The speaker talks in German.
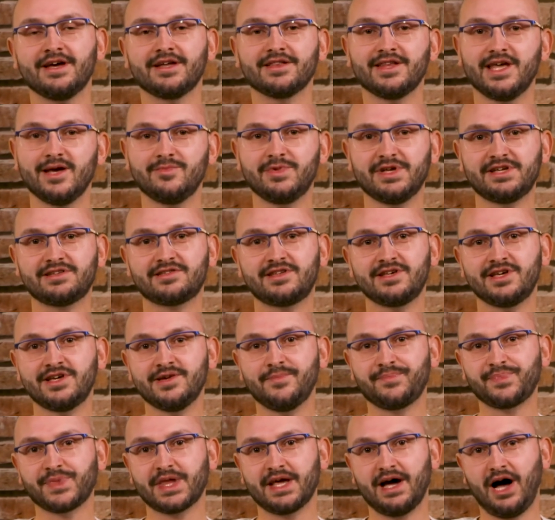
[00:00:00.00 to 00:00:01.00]
nämlich
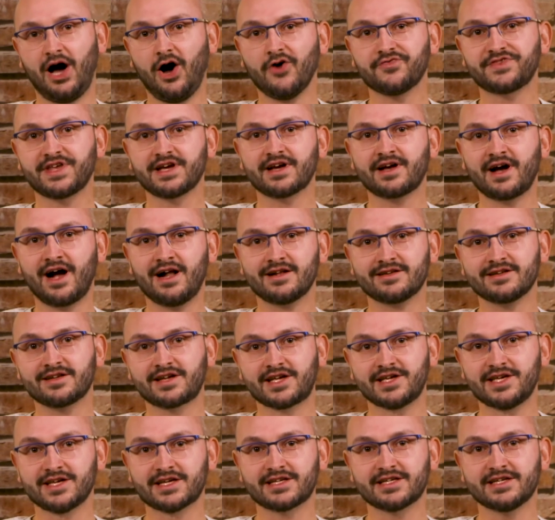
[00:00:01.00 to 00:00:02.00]
die auf den Kalten
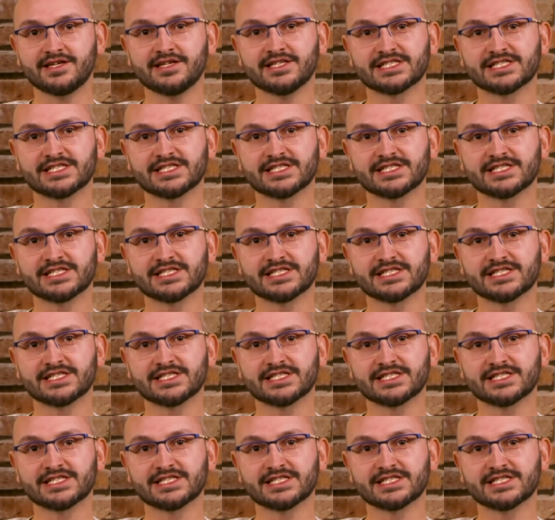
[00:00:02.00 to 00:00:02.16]
Krieg